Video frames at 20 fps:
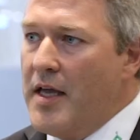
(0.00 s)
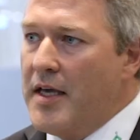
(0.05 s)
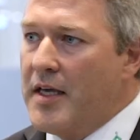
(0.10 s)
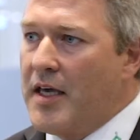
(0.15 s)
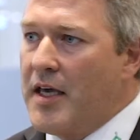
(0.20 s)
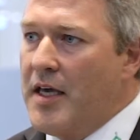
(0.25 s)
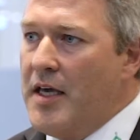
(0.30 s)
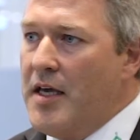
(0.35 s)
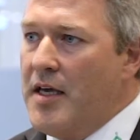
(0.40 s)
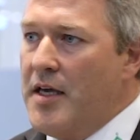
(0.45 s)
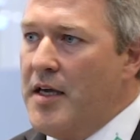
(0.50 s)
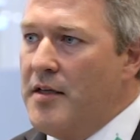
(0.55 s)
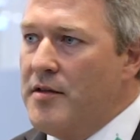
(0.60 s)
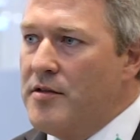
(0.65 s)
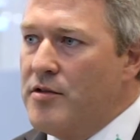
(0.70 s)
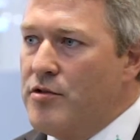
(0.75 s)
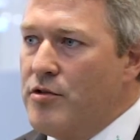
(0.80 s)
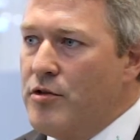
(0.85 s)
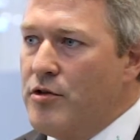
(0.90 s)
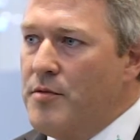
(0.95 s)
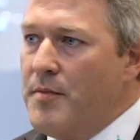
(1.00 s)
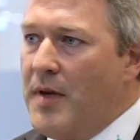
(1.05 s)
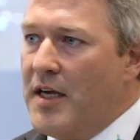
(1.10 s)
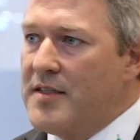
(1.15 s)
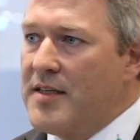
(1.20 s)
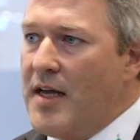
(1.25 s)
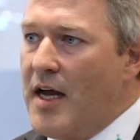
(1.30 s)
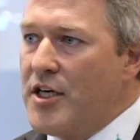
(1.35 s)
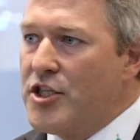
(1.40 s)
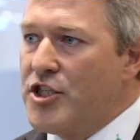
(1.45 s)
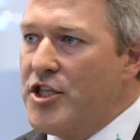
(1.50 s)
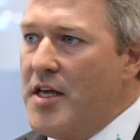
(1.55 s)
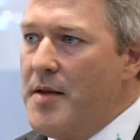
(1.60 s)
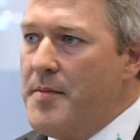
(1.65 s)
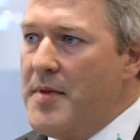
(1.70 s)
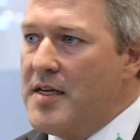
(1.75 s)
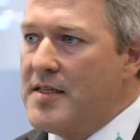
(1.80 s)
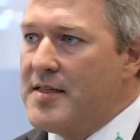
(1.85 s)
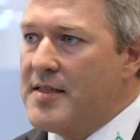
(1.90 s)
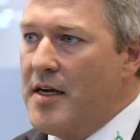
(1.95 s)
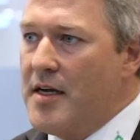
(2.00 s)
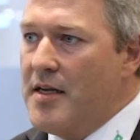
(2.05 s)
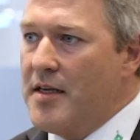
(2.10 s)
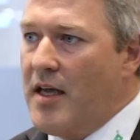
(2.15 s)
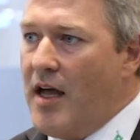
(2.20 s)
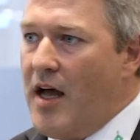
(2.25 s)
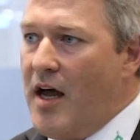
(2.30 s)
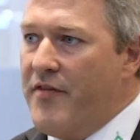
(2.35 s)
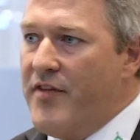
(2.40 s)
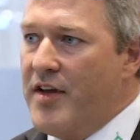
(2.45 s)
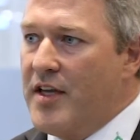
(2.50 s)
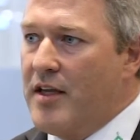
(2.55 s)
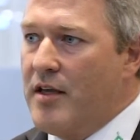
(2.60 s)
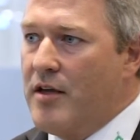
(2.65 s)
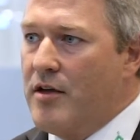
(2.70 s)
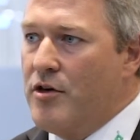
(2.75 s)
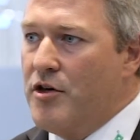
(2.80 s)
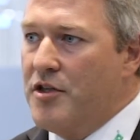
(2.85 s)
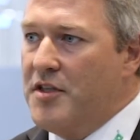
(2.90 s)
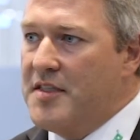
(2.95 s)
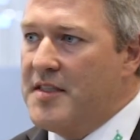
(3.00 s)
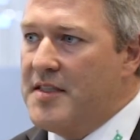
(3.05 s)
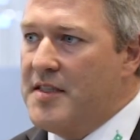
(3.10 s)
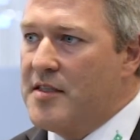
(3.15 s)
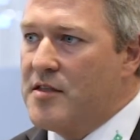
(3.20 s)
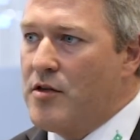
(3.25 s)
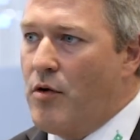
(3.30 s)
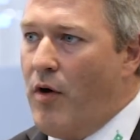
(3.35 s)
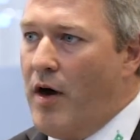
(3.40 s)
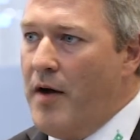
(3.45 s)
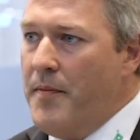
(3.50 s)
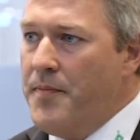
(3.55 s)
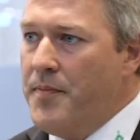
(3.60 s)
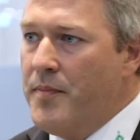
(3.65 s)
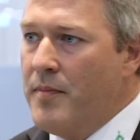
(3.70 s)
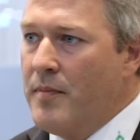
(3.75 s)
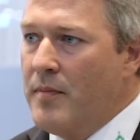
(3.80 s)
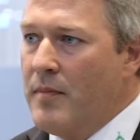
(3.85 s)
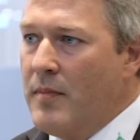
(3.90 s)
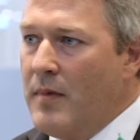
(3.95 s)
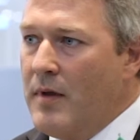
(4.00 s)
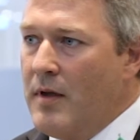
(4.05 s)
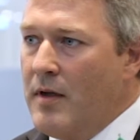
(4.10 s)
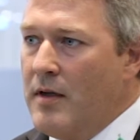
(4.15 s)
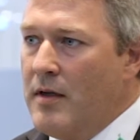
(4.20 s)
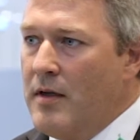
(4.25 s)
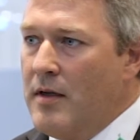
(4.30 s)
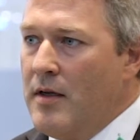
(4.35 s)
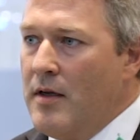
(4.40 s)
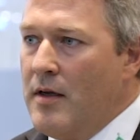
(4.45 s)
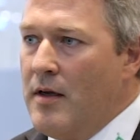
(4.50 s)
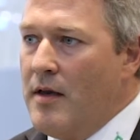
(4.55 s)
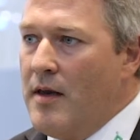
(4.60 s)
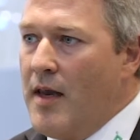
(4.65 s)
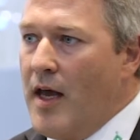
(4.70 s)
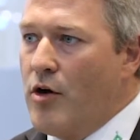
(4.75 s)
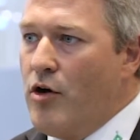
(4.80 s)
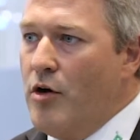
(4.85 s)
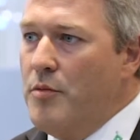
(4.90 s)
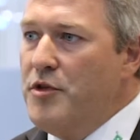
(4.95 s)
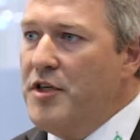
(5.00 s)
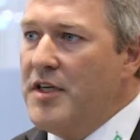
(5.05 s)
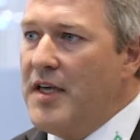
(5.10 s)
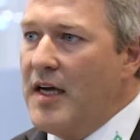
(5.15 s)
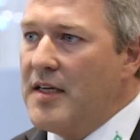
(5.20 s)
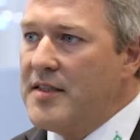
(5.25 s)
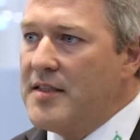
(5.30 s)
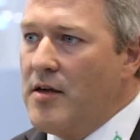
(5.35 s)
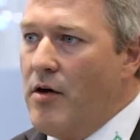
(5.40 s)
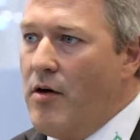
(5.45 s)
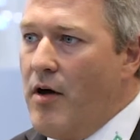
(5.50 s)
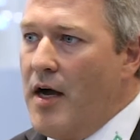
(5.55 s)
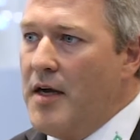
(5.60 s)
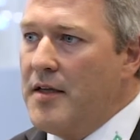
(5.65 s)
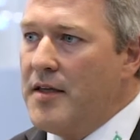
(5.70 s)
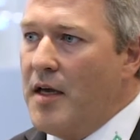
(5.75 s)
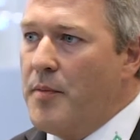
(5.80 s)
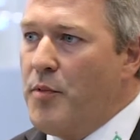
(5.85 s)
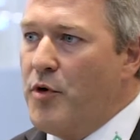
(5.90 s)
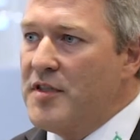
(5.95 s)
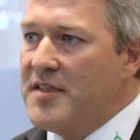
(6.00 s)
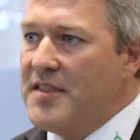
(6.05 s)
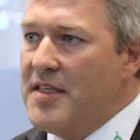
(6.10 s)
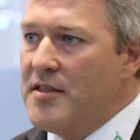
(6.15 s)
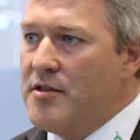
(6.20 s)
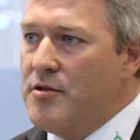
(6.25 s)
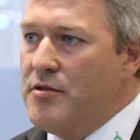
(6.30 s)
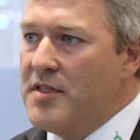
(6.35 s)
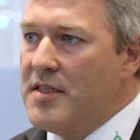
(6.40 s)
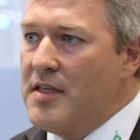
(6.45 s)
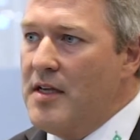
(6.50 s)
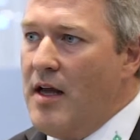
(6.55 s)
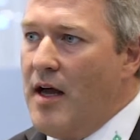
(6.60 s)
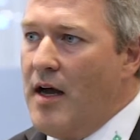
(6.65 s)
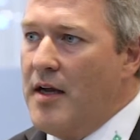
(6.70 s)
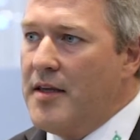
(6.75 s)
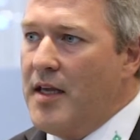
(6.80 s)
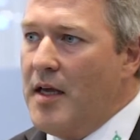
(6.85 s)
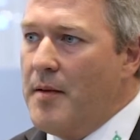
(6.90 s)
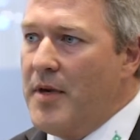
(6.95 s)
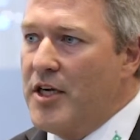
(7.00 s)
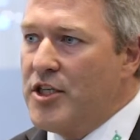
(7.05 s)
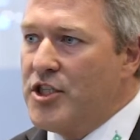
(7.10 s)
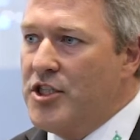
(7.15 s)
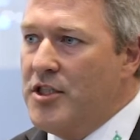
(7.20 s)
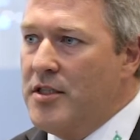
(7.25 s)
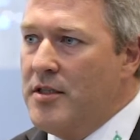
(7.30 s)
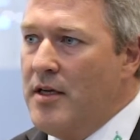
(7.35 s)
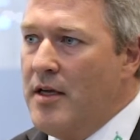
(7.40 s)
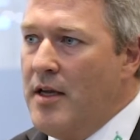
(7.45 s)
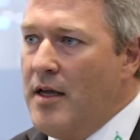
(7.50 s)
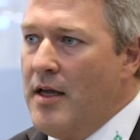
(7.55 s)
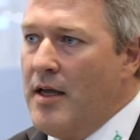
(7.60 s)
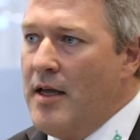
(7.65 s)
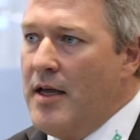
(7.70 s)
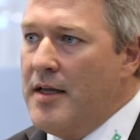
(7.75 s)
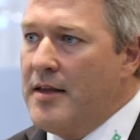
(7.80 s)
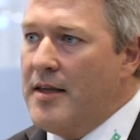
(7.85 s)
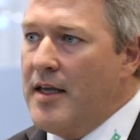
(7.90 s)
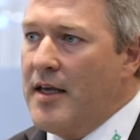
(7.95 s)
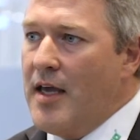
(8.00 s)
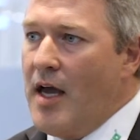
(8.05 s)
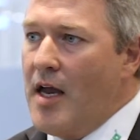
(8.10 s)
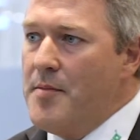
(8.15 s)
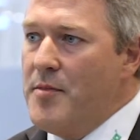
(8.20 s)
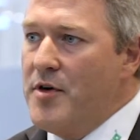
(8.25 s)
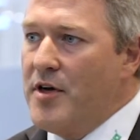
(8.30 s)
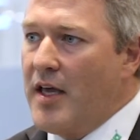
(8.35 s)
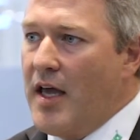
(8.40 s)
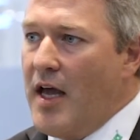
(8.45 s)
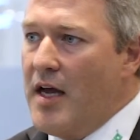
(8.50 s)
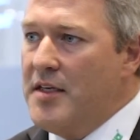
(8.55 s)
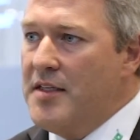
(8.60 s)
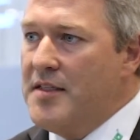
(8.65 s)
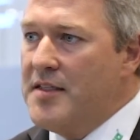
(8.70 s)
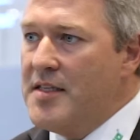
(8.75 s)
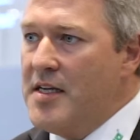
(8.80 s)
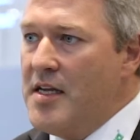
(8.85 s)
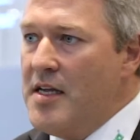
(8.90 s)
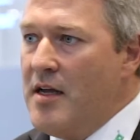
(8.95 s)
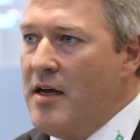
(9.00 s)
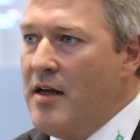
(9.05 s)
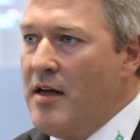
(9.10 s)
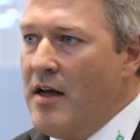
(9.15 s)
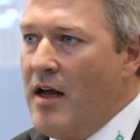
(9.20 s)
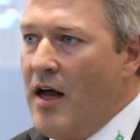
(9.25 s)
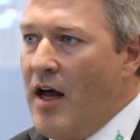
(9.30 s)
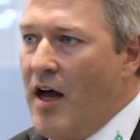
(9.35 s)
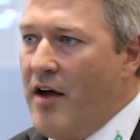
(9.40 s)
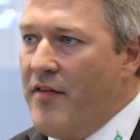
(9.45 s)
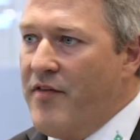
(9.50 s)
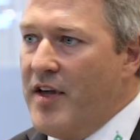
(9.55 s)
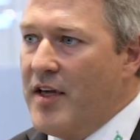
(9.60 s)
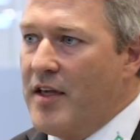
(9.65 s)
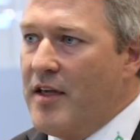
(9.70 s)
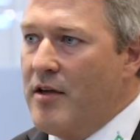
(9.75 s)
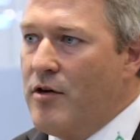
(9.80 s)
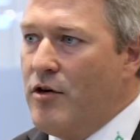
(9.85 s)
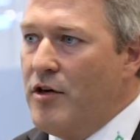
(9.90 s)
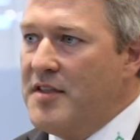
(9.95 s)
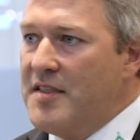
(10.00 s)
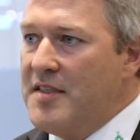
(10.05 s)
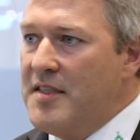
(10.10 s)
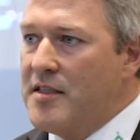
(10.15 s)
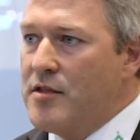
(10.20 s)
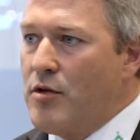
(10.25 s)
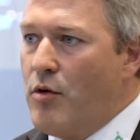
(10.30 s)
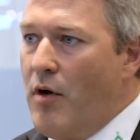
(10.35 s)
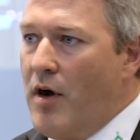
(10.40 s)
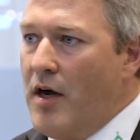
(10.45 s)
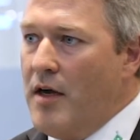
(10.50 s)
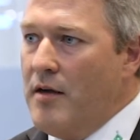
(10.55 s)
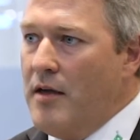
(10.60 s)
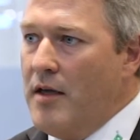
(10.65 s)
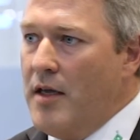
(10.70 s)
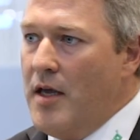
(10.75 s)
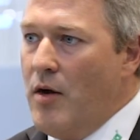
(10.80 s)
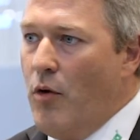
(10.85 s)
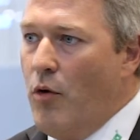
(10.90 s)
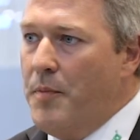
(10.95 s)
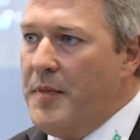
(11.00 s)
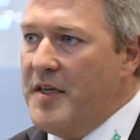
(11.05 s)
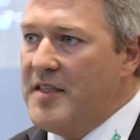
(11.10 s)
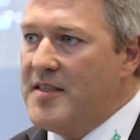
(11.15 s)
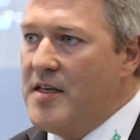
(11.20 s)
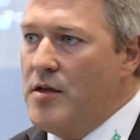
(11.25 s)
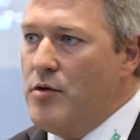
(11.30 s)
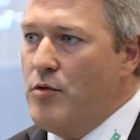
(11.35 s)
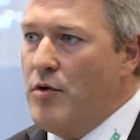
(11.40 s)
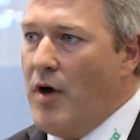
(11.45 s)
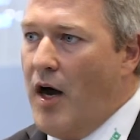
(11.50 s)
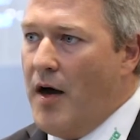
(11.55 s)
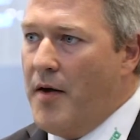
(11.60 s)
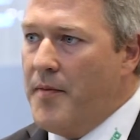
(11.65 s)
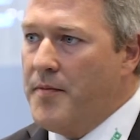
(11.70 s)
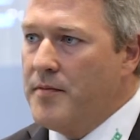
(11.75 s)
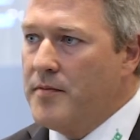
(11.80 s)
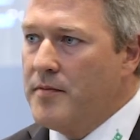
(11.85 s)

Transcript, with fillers: est créée sur une base HTML5 avec Code 6.3. La communication interprocessus et intermachine est également réalisée avec Code 6.3 et OPC UA.